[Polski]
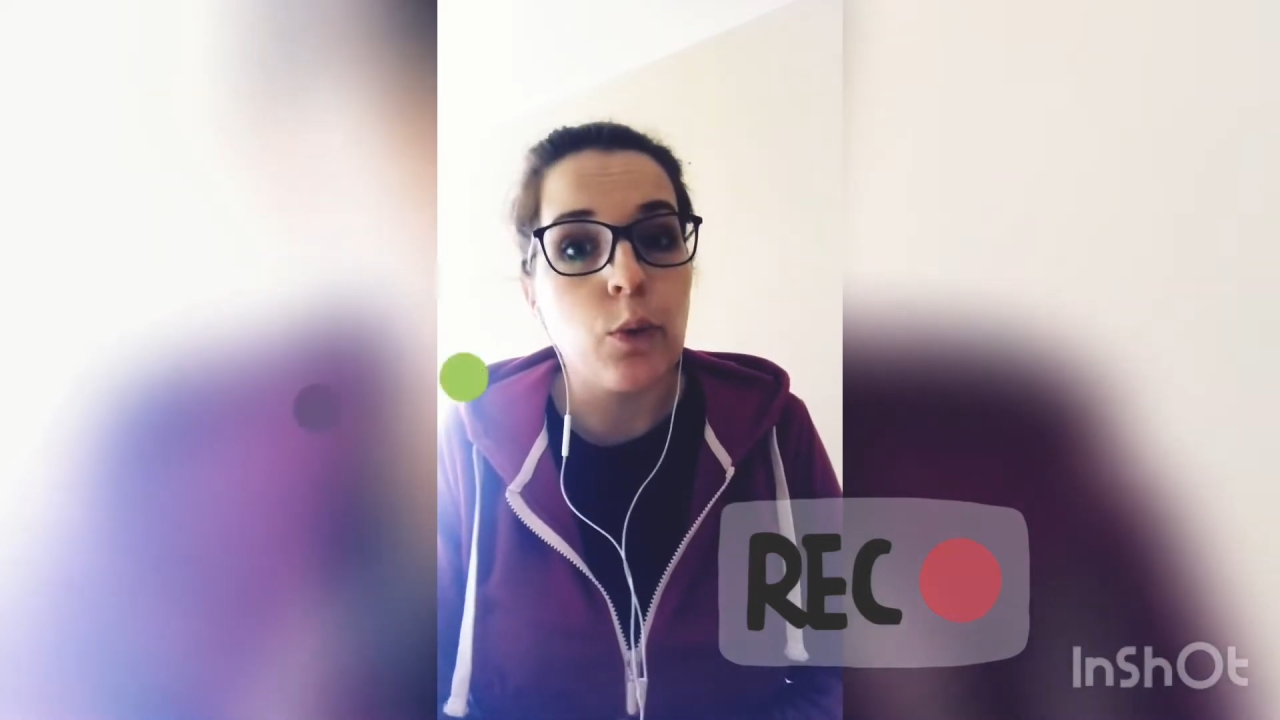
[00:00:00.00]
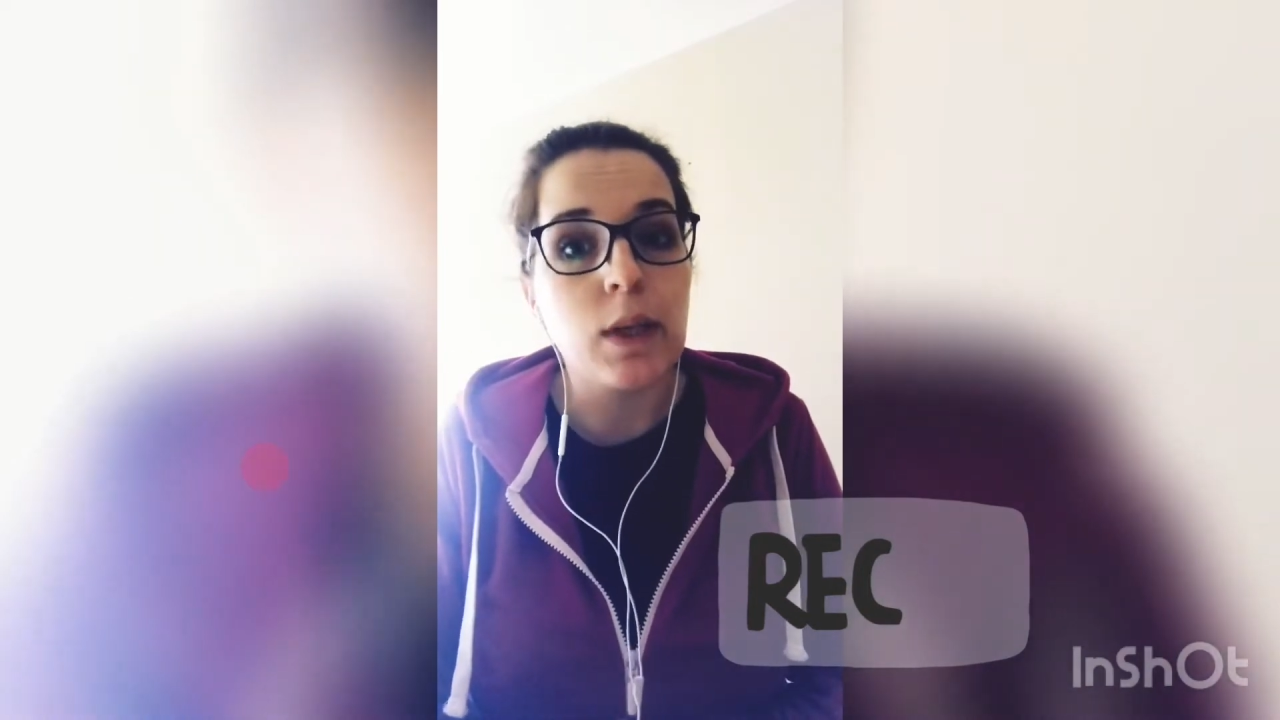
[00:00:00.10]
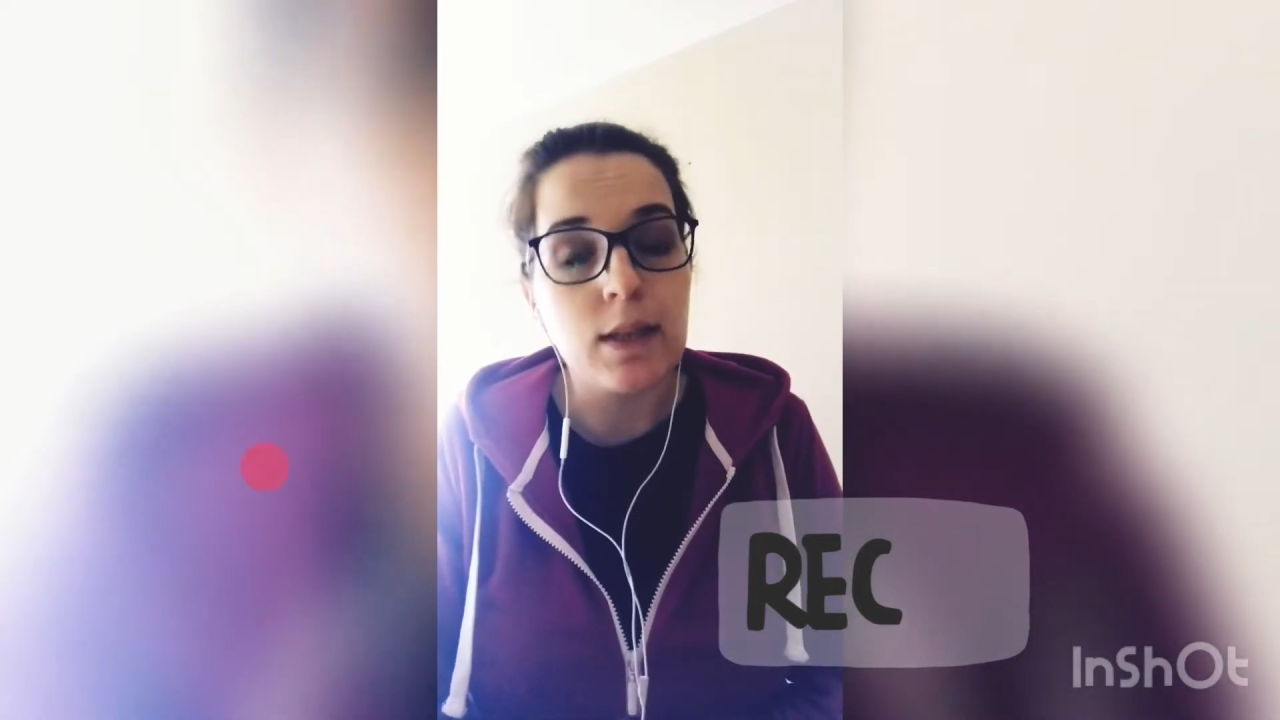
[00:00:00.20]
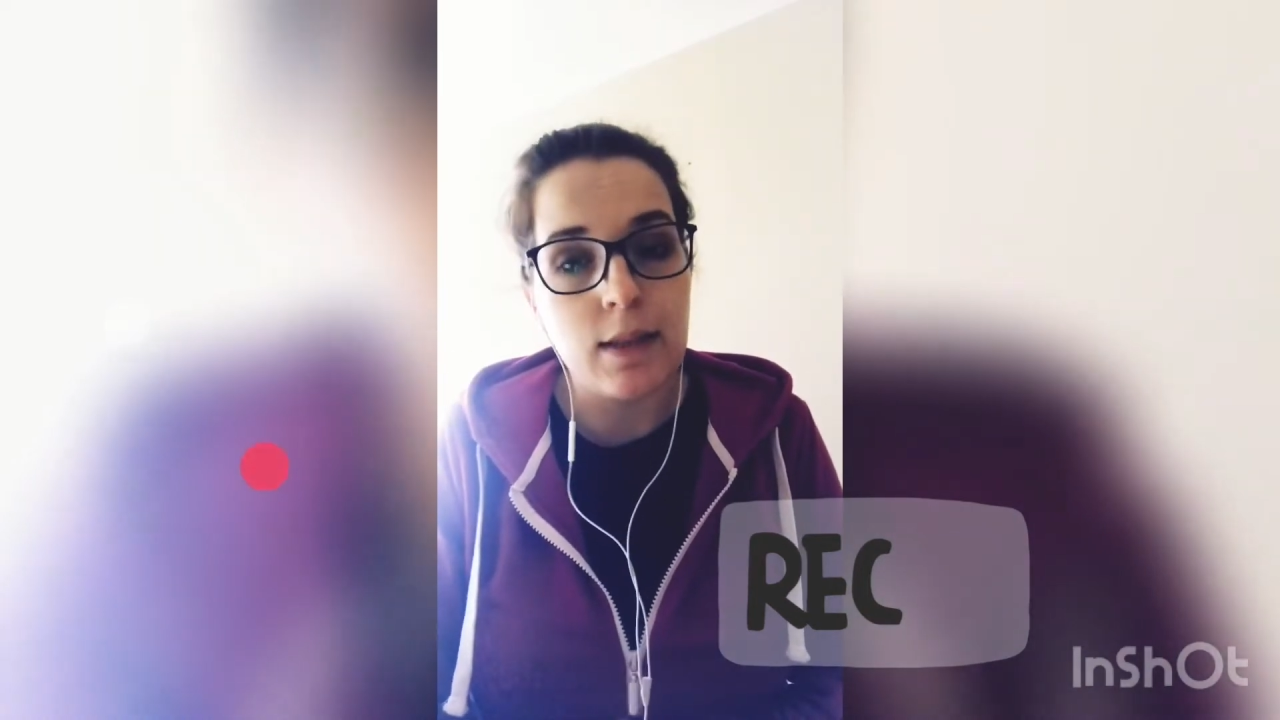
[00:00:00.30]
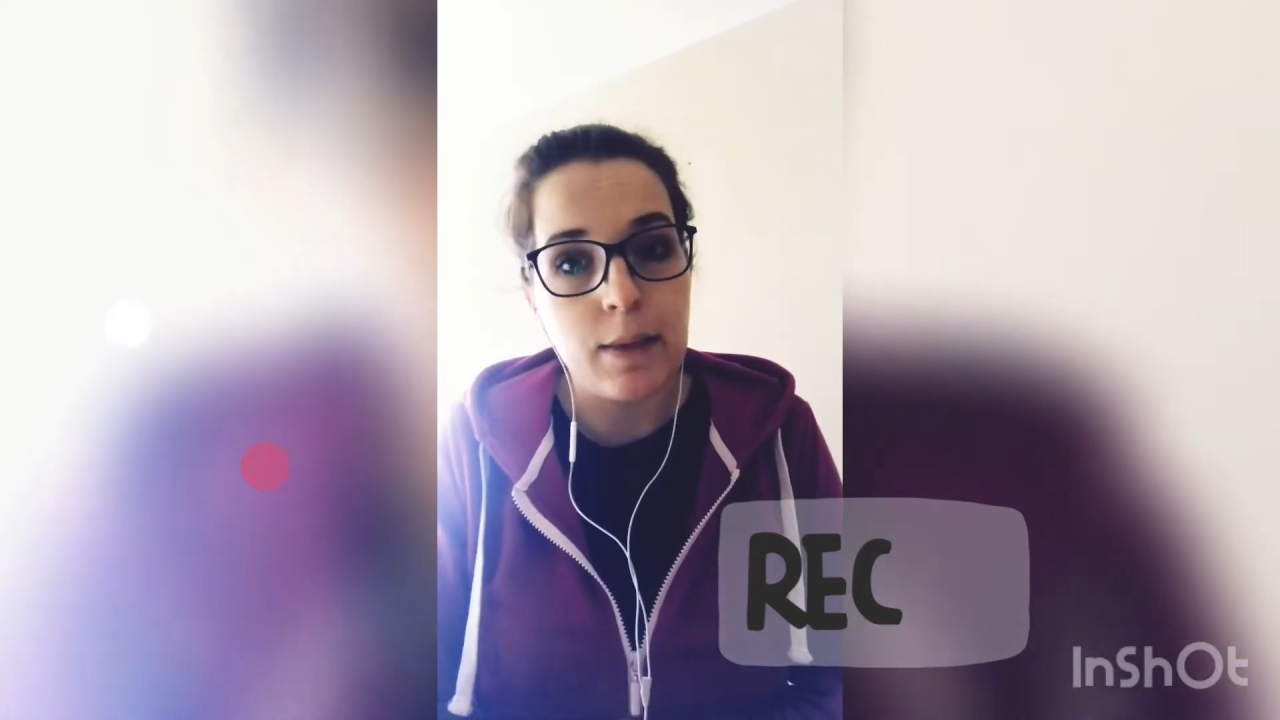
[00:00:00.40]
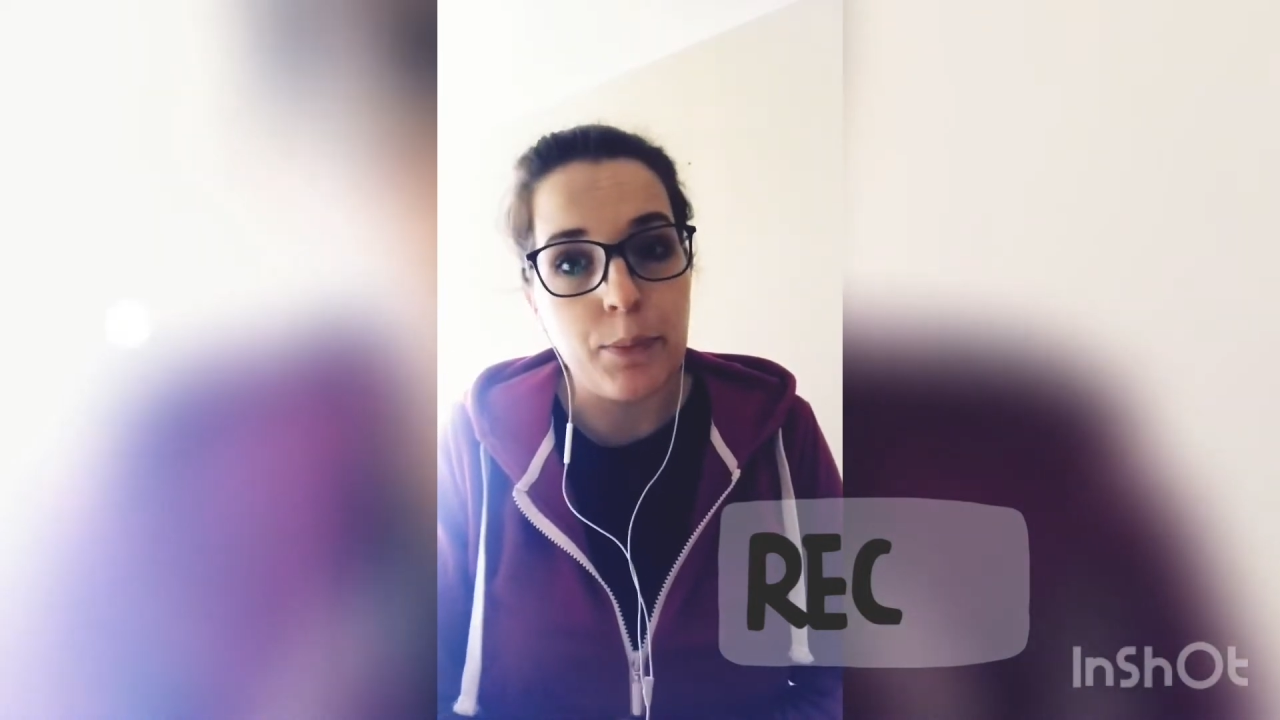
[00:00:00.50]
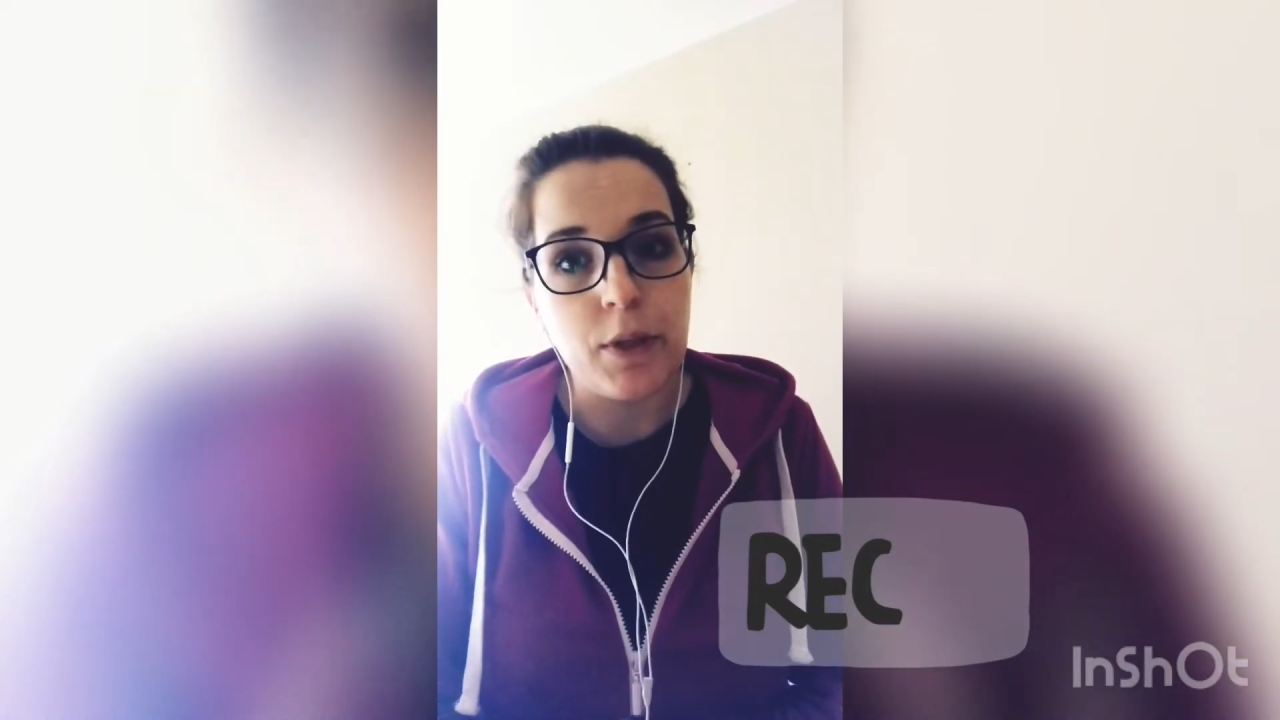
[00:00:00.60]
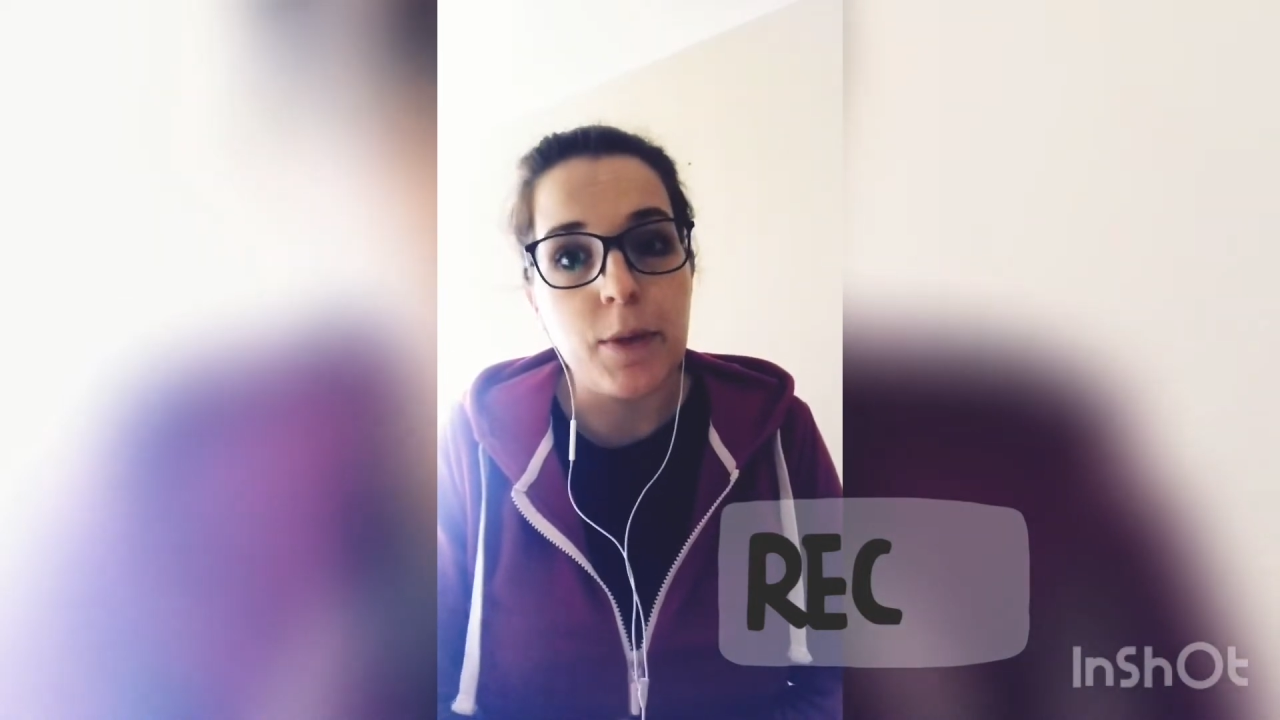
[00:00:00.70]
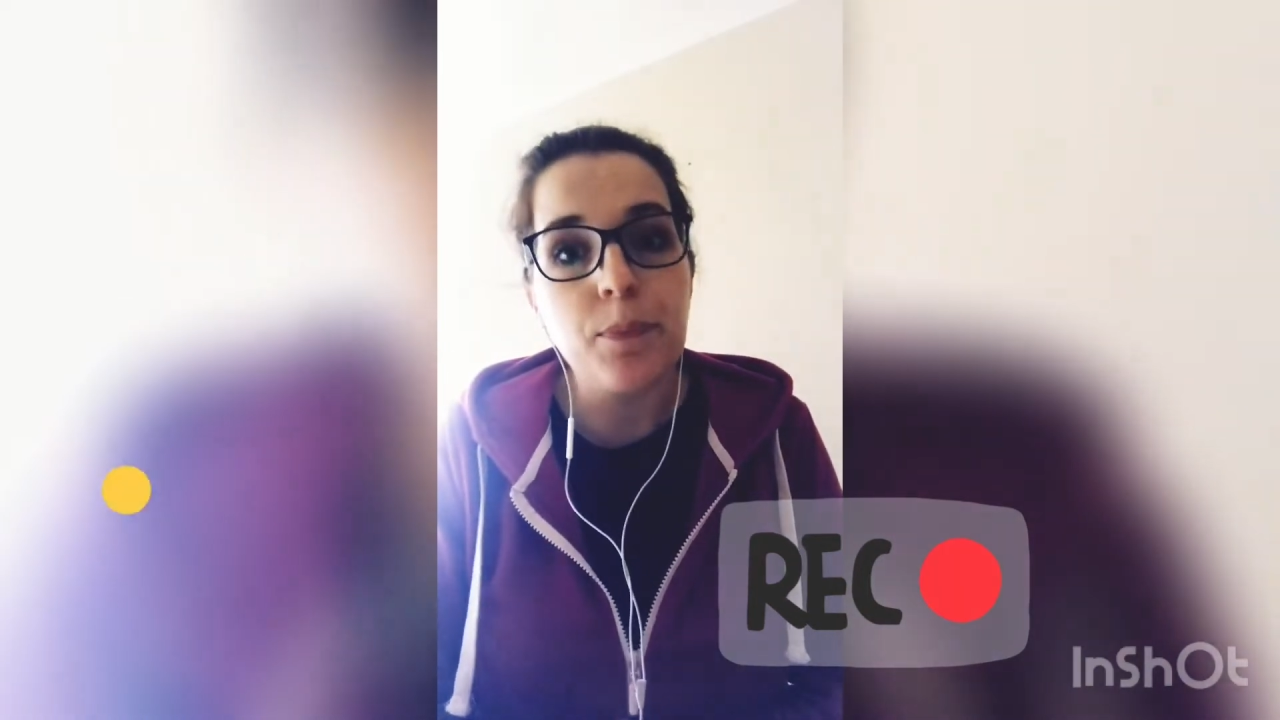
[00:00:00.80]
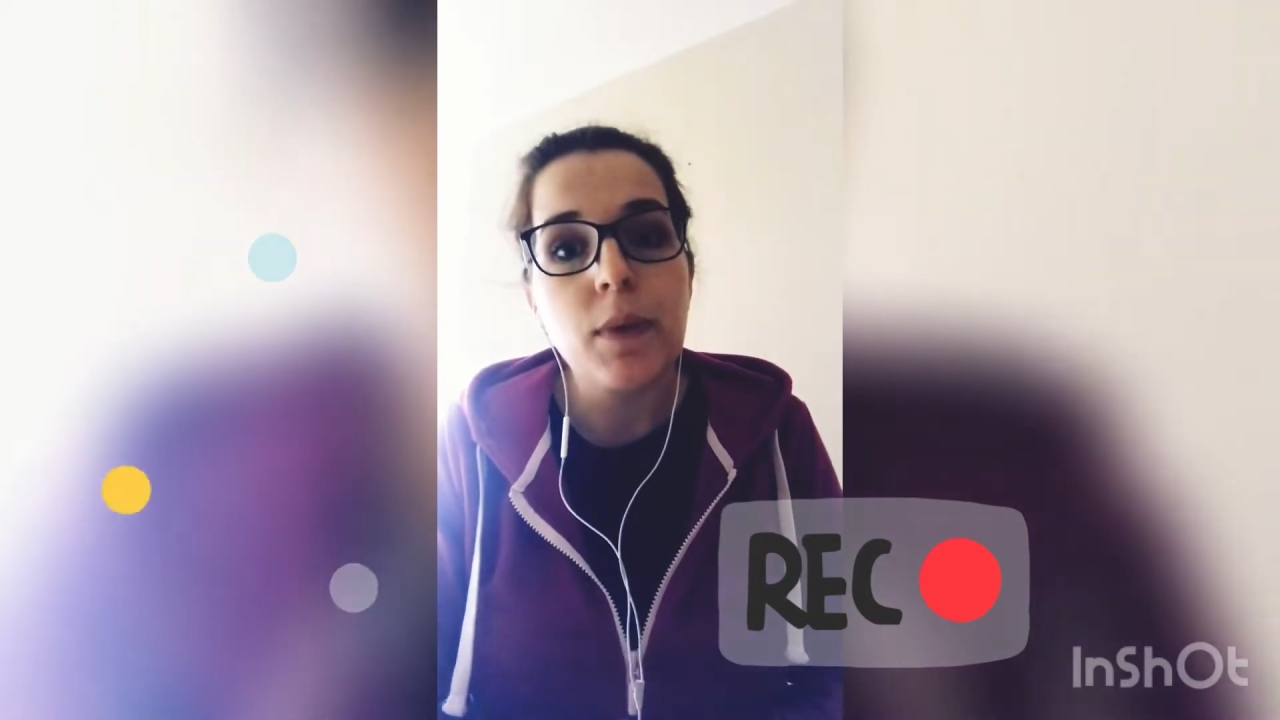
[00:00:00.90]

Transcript: następnym